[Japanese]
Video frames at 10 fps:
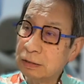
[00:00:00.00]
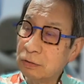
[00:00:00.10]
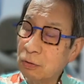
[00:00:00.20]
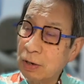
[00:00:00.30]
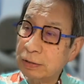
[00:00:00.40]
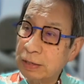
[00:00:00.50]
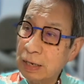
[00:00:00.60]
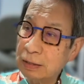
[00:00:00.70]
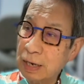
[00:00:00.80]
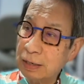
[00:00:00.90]
度か、
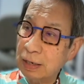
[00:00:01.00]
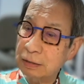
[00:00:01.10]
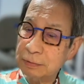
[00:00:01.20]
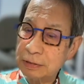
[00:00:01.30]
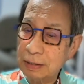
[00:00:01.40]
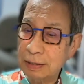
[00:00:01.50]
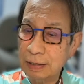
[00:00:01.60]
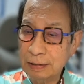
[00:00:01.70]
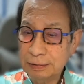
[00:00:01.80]
何回かありましたかね。